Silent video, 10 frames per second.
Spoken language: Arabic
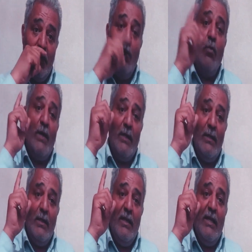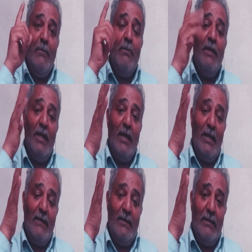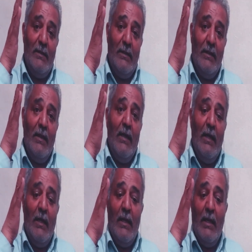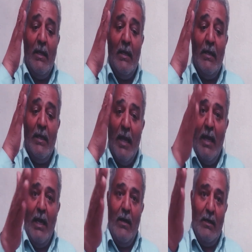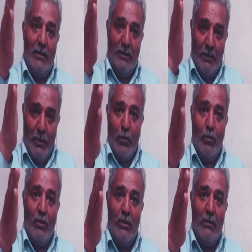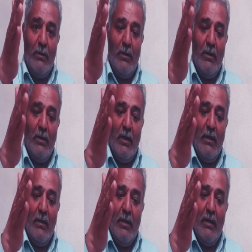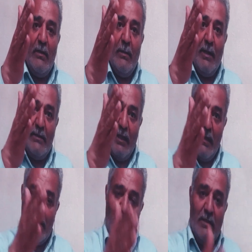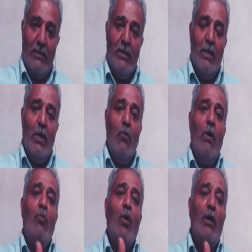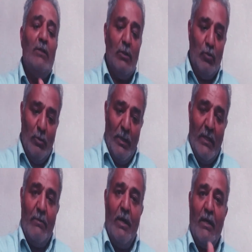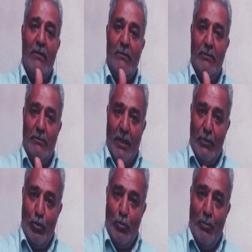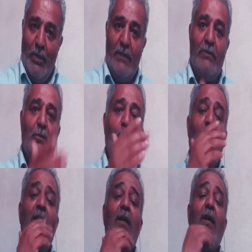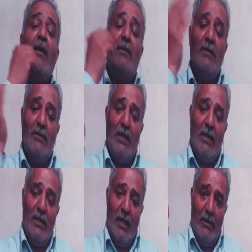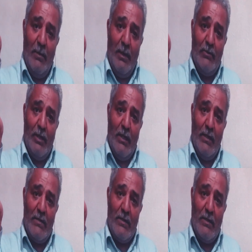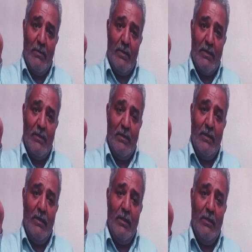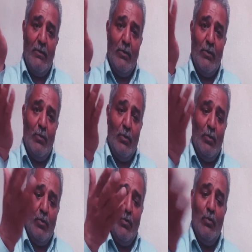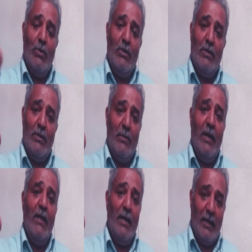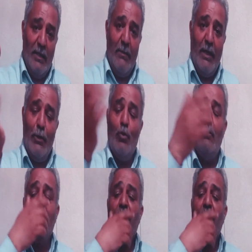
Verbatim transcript: هو بدايه انهاء حاله التمرد آه، تبع العاصي ومغادرته البلد مع بعض الضباط وايضا تخليه عن بعض العناصر البسيطه اللي اللي ما لها قيمه عنده